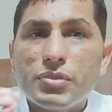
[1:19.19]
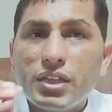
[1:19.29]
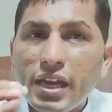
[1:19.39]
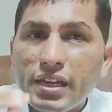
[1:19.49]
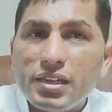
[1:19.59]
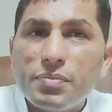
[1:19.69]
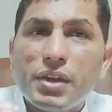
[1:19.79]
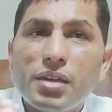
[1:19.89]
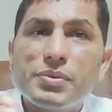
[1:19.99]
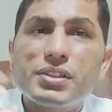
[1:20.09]

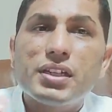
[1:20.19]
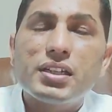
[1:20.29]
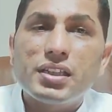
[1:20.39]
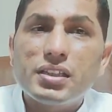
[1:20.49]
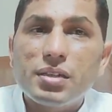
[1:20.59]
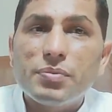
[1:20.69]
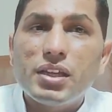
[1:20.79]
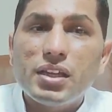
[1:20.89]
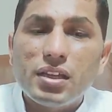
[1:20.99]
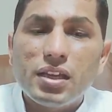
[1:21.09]
95 परसेंट कतर
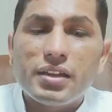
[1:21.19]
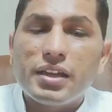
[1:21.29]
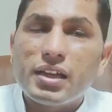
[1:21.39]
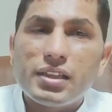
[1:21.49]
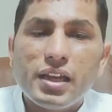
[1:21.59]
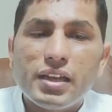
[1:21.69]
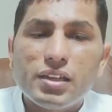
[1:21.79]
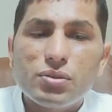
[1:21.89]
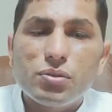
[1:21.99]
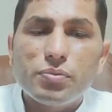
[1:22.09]
में ठेकेदार
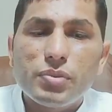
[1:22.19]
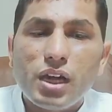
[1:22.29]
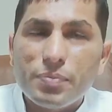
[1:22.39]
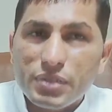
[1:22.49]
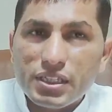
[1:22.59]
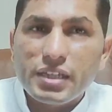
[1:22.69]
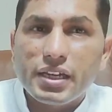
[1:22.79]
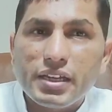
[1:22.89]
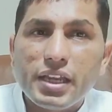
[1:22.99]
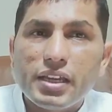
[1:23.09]
हैं तो आप भी शायद
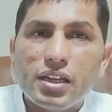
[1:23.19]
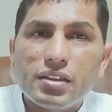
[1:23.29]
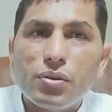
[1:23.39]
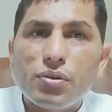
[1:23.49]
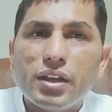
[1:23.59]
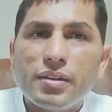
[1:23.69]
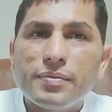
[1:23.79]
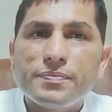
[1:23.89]
ठेकेदारी करते होंगे